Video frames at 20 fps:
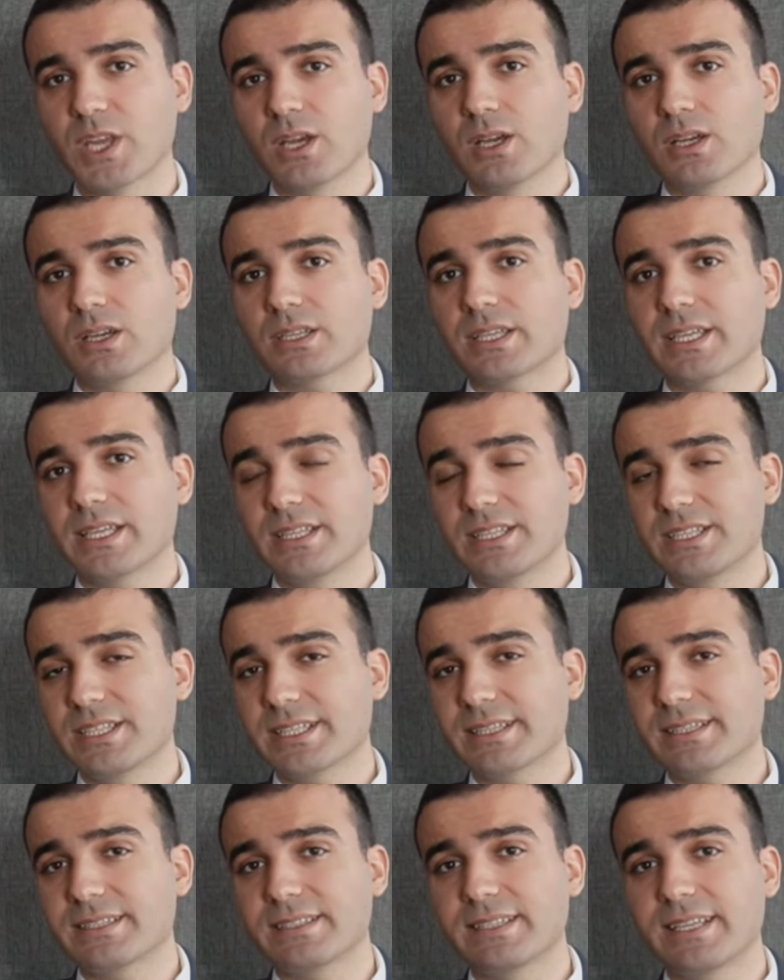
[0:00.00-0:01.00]

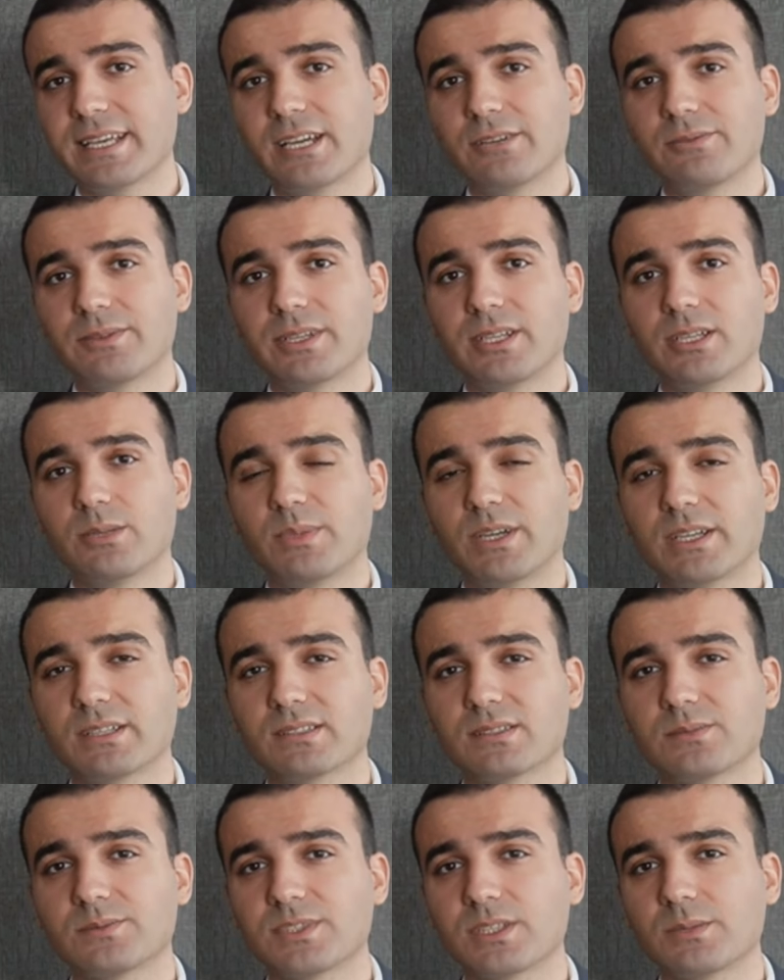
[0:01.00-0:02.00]
Gelecek diğer verilere
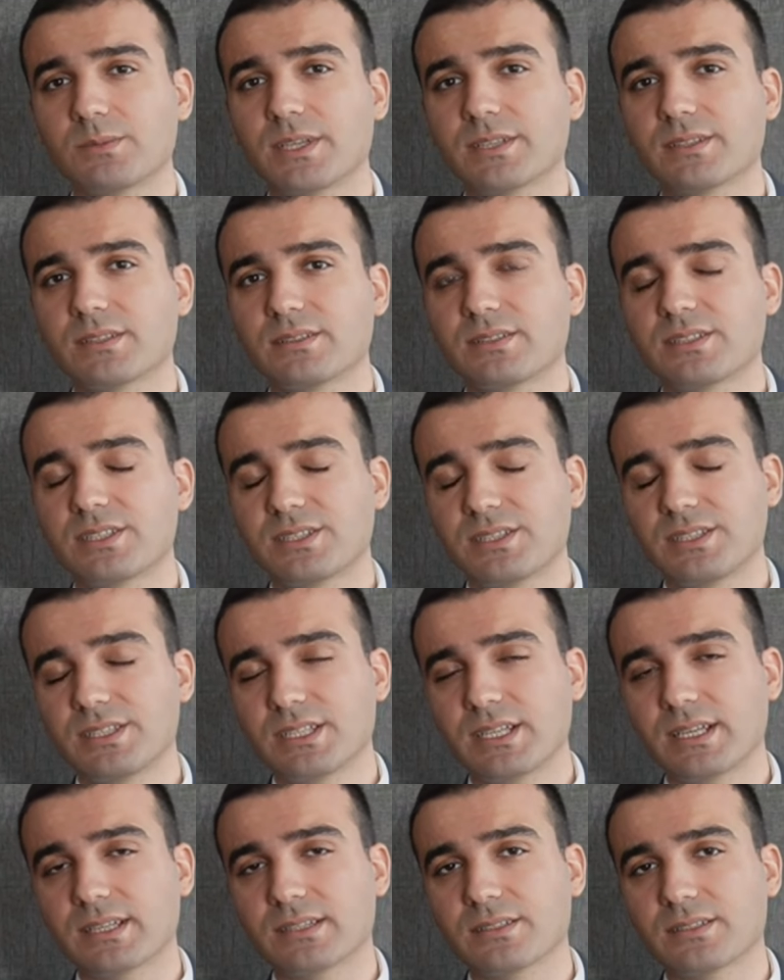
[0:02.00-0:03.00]
baktığım zaman da dış
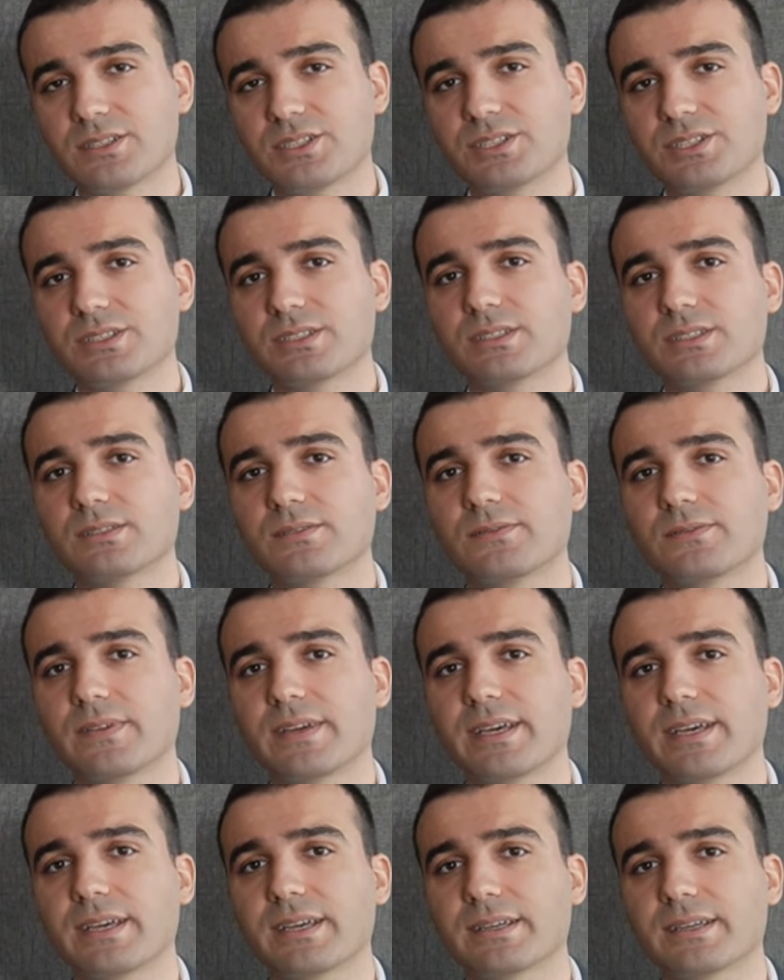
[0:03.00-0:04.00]
ticaret açığı
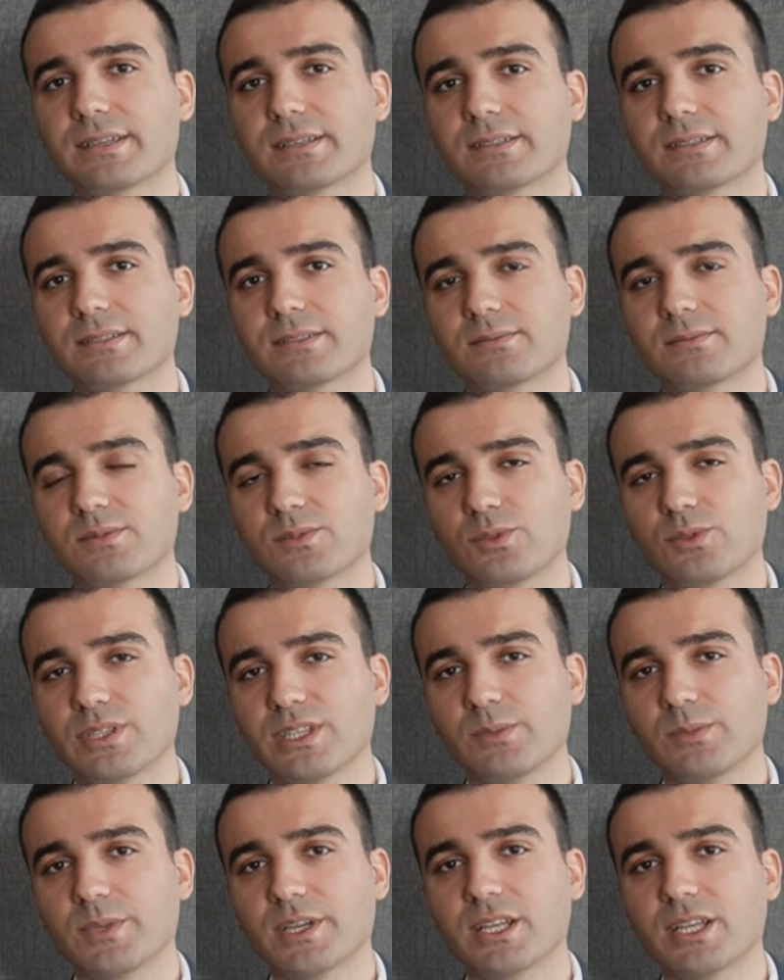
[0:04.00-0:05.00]
ve
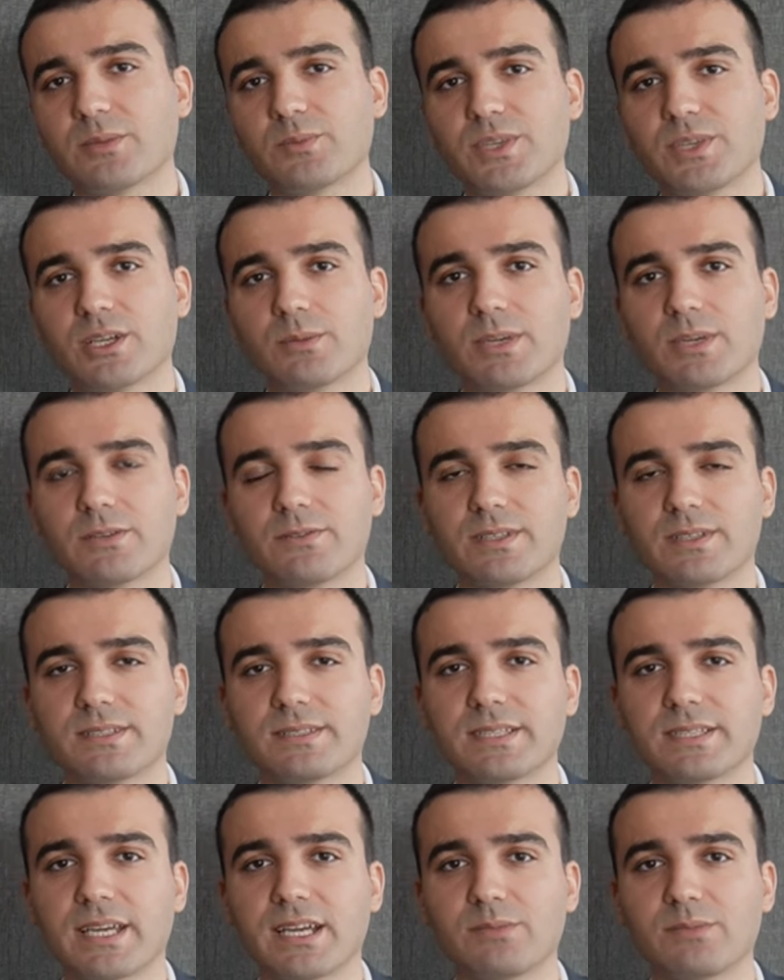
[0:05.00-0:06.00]
imalat PMI verisi
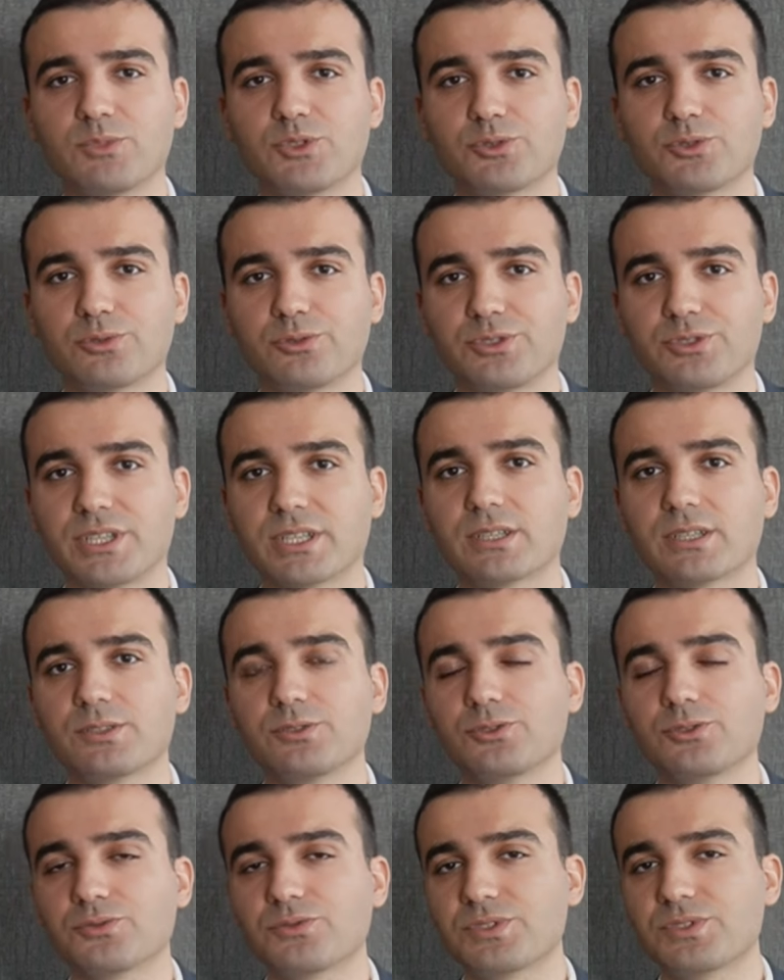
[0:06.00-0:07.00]
gelmiş olacak.
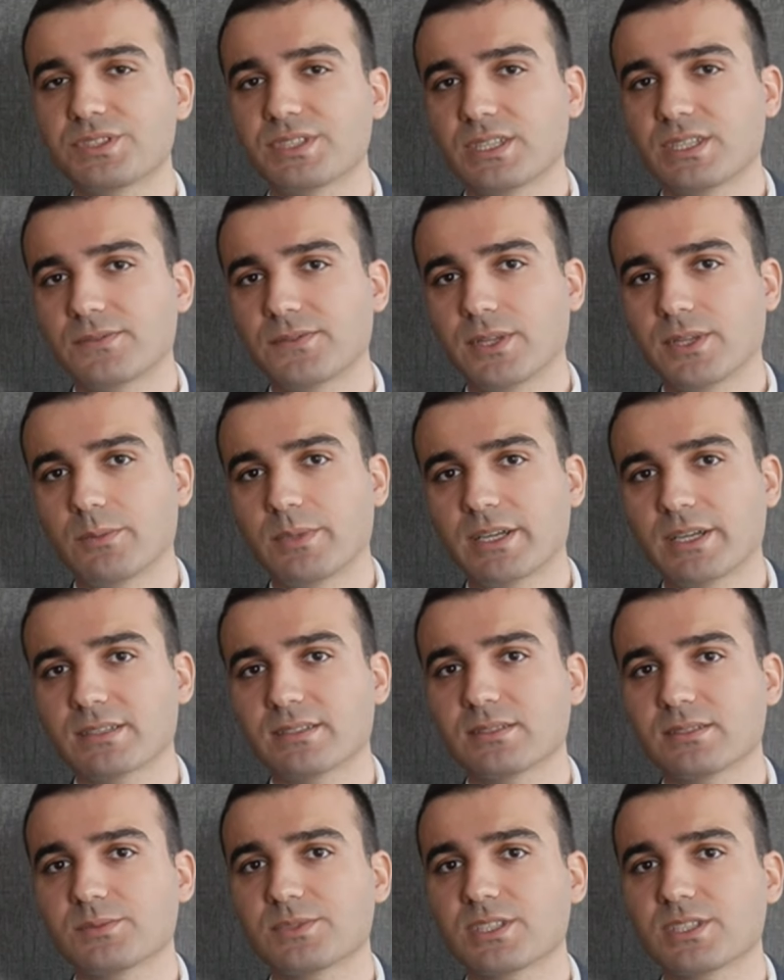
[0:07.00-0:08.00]
Yurt dışı tarafına
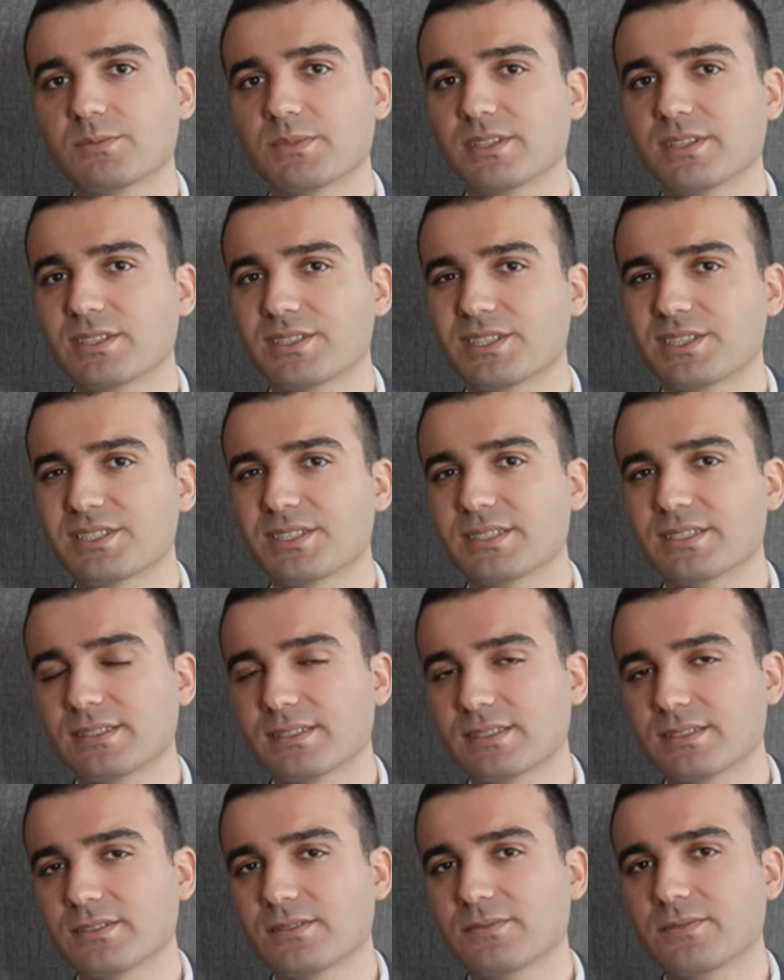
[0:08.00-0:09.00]
baktığım zaman
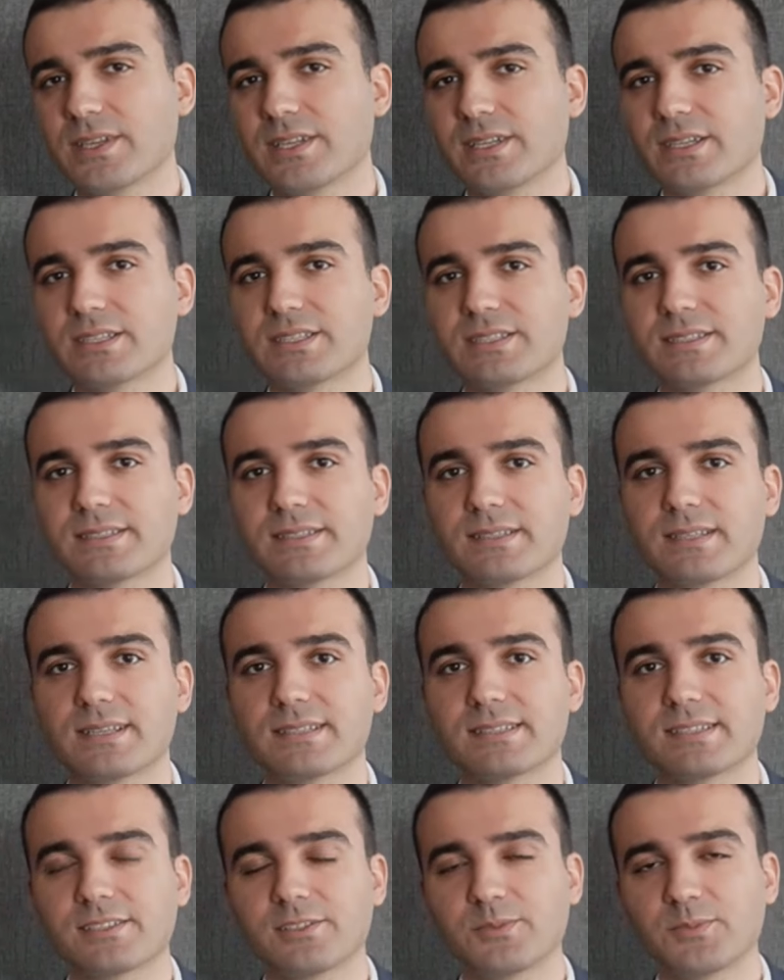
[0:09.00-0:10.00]
açıkçası veri açısından
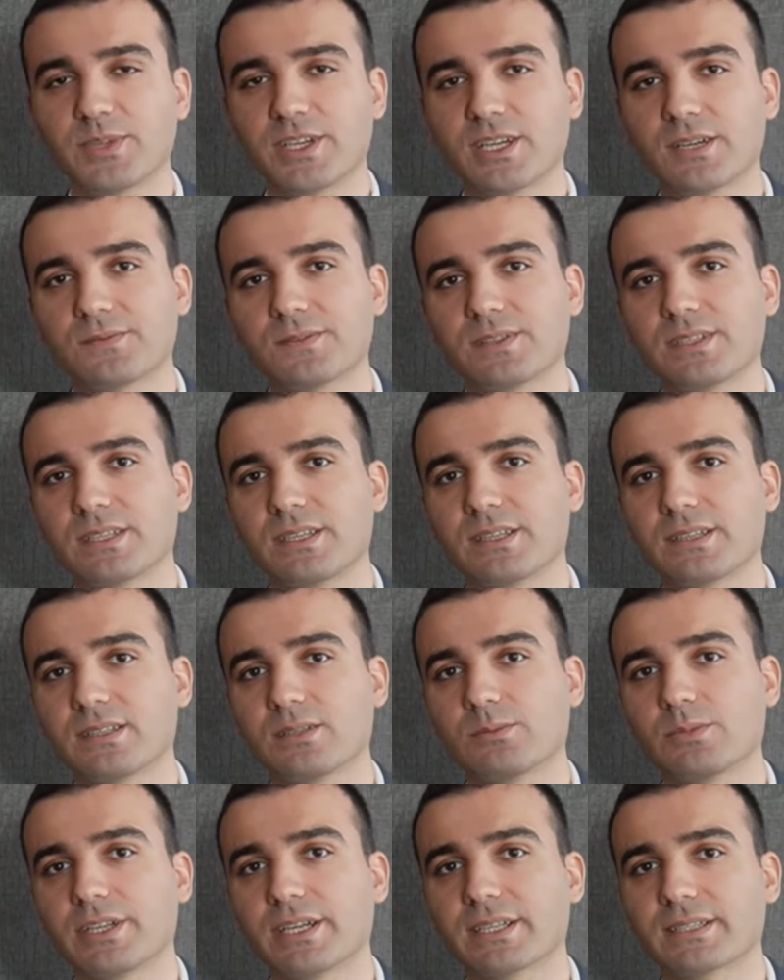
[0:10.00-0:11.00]
zayıf bir haftayı
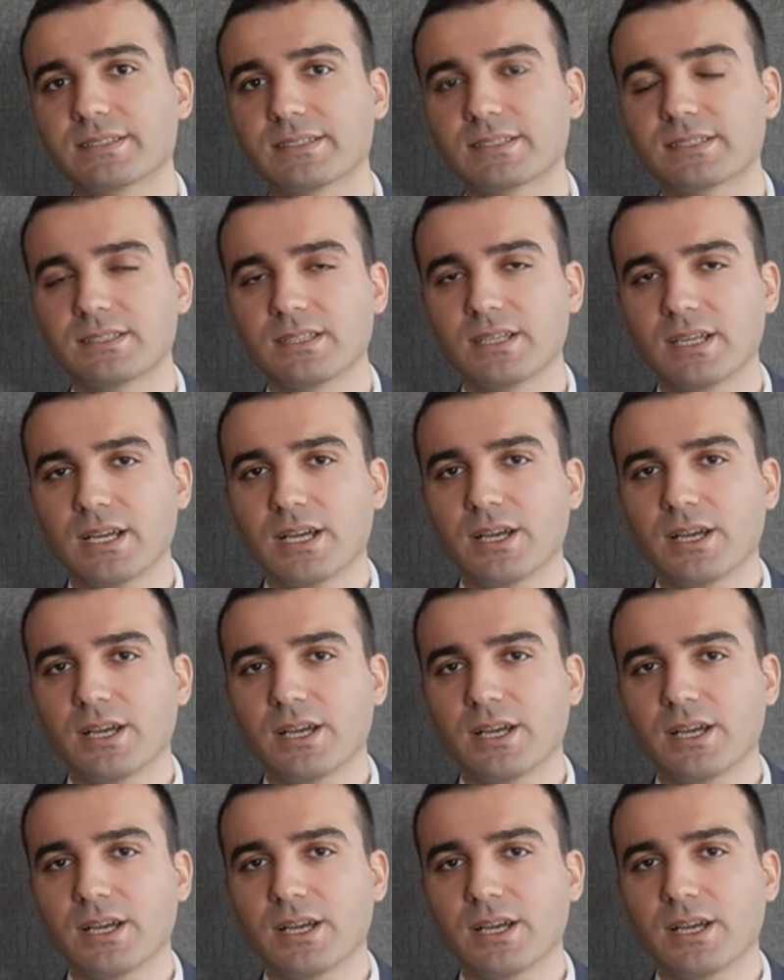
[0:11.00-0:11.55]
geride bıraktık.